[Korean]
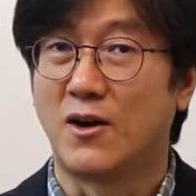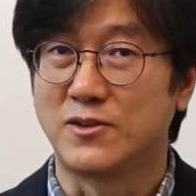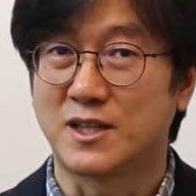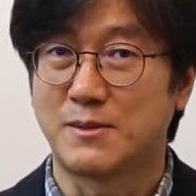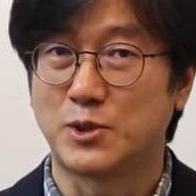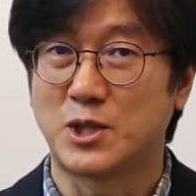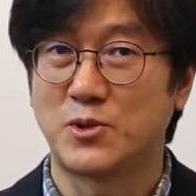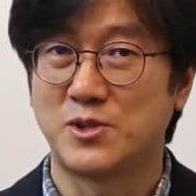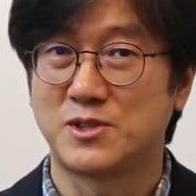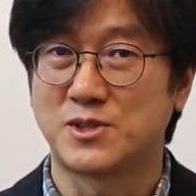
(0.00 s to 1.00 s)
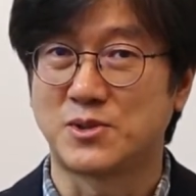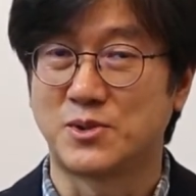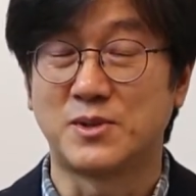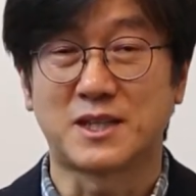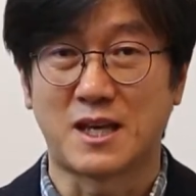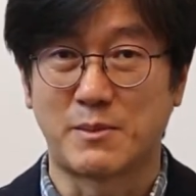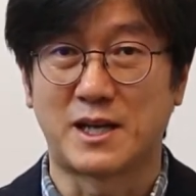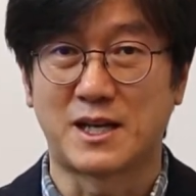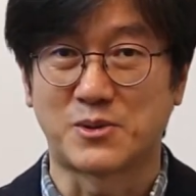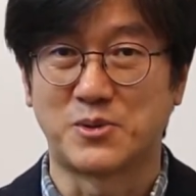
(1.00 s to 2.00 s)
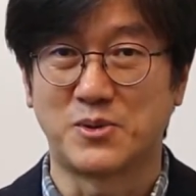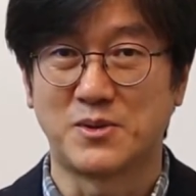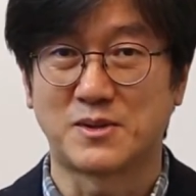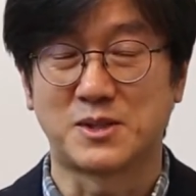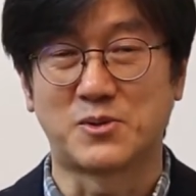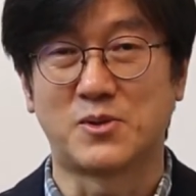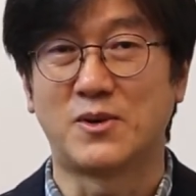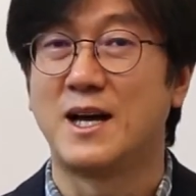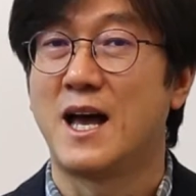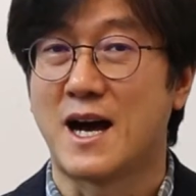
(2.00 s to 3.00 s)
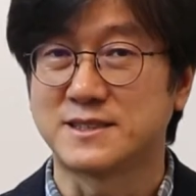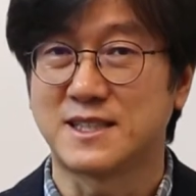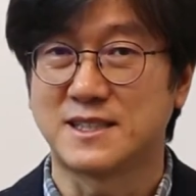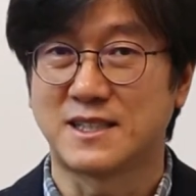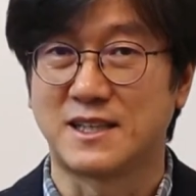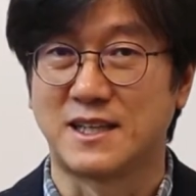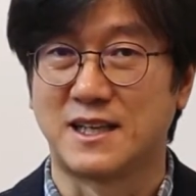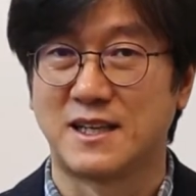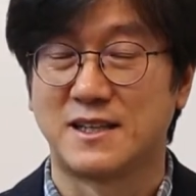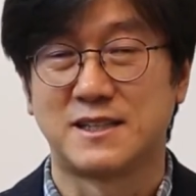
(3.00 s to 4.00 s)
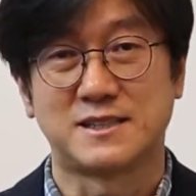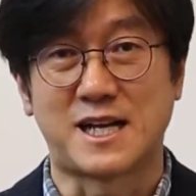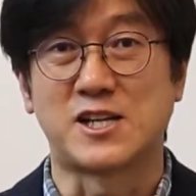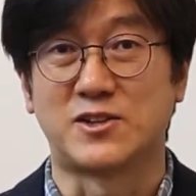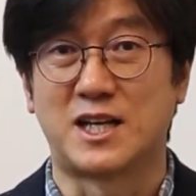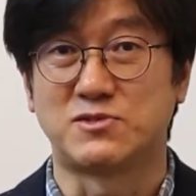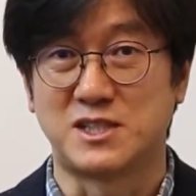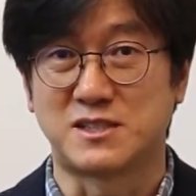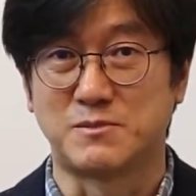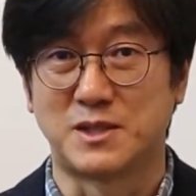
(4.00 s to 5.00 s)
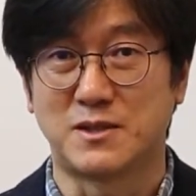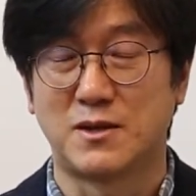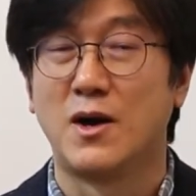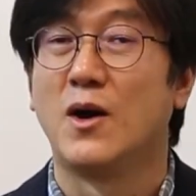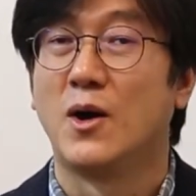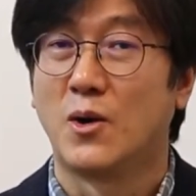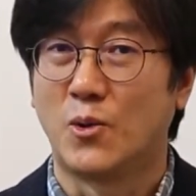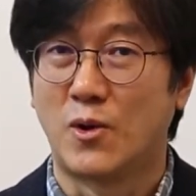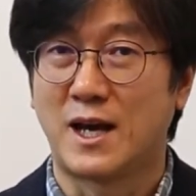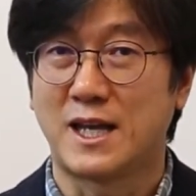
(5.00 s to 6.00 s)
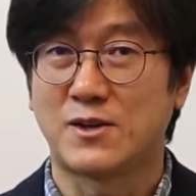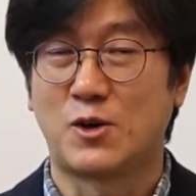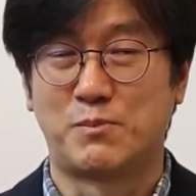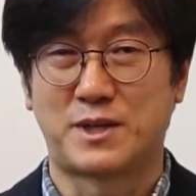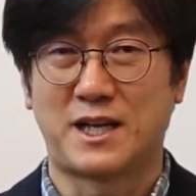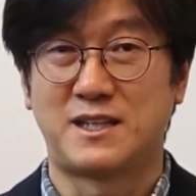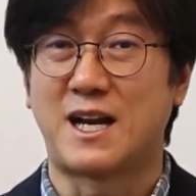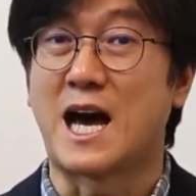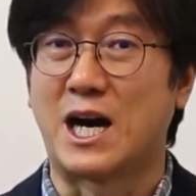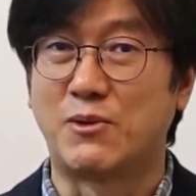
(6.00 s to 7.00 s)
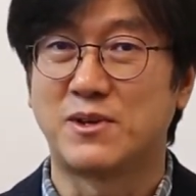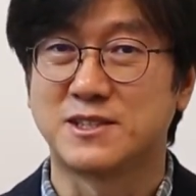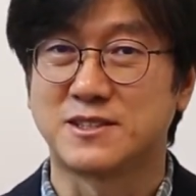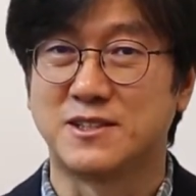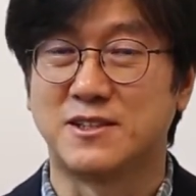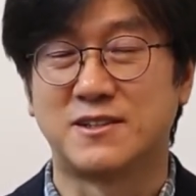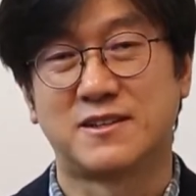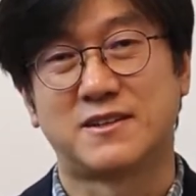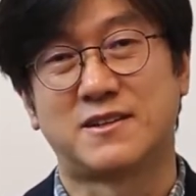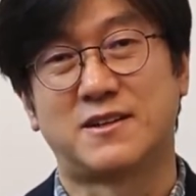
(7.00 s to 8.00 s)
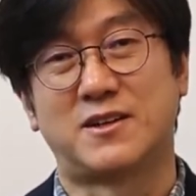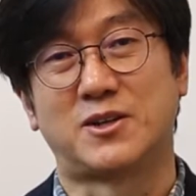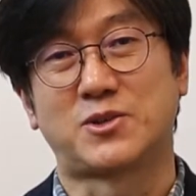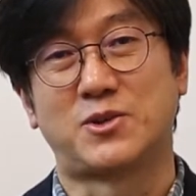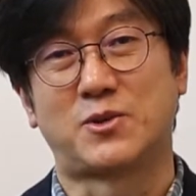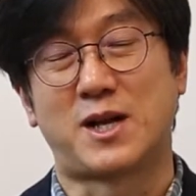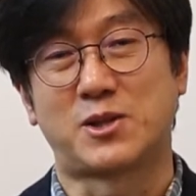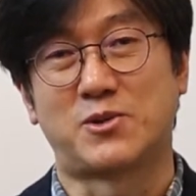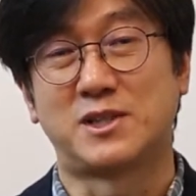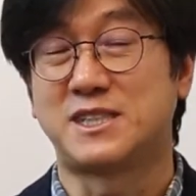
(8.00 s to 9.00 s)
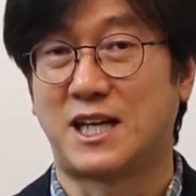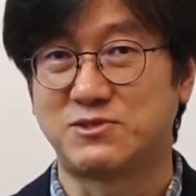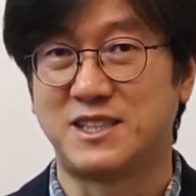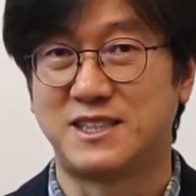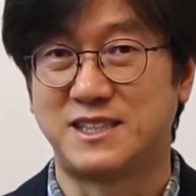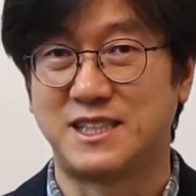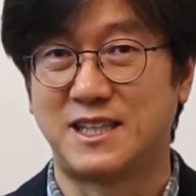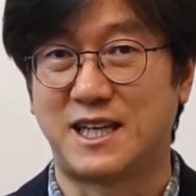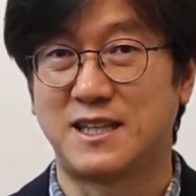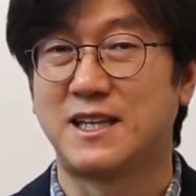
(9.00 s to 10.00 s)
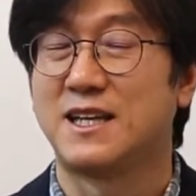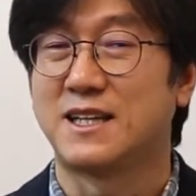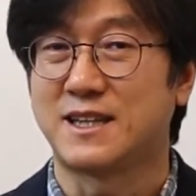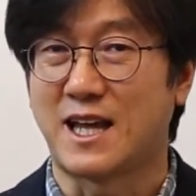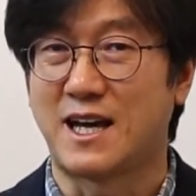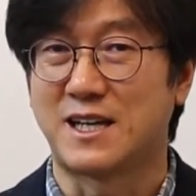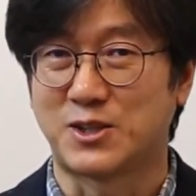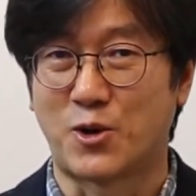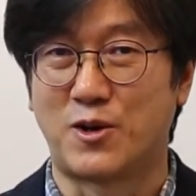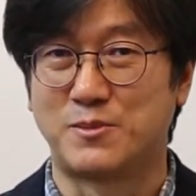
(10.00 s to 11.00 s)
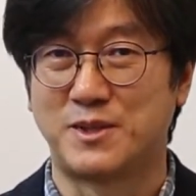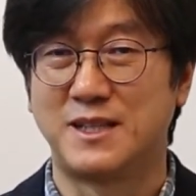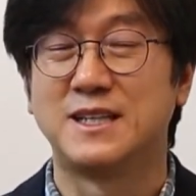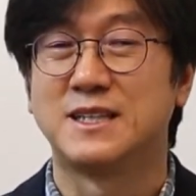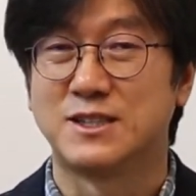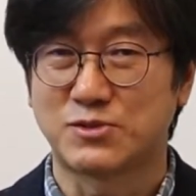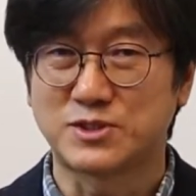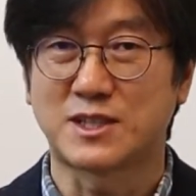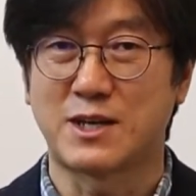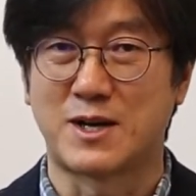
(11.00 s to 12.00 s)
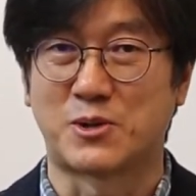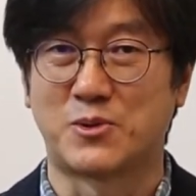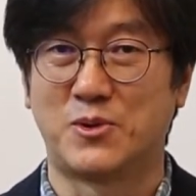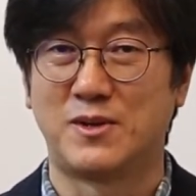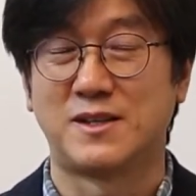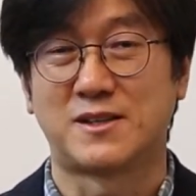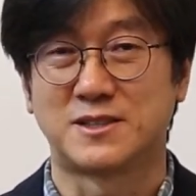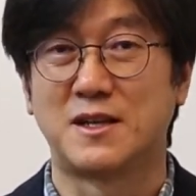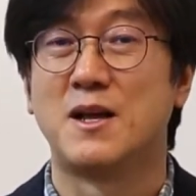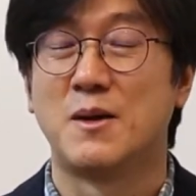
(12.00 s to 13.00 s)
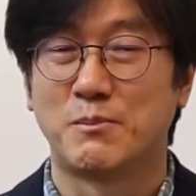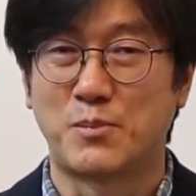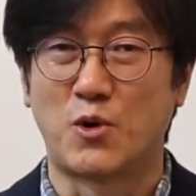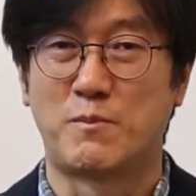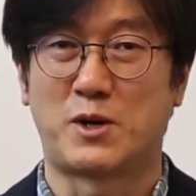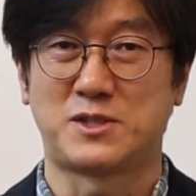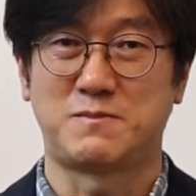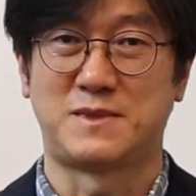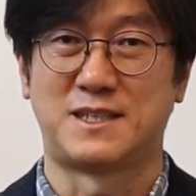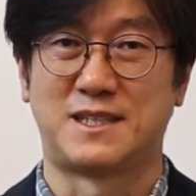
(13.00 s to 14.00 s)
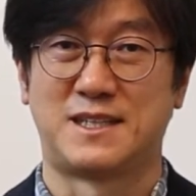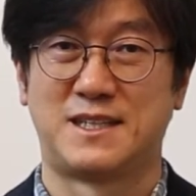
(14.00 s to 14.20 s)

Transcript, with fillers: 어때가 보다 효율적으로 개발하고 그리고 학생들에게 잘 전달할 수 있으며 온라인과 오프라인을 아울러서 어, 교육 활동을 진행할 수 있는지에 대한 다양한 경험을 축적해왔고 그것을 보급하고 있습니다.